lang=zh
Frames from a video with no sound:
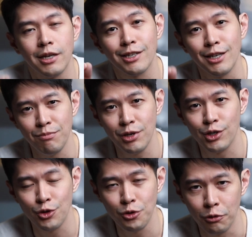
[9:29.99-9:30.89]
只要这个影片
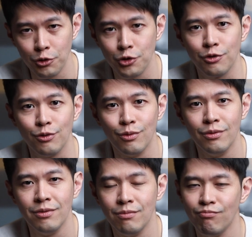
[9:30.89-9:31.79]
是有趣，
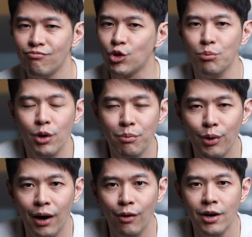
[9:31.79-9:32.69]
就不会
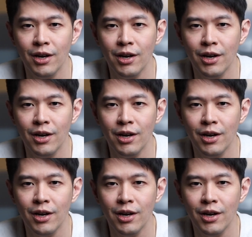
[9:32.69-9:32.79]
不好。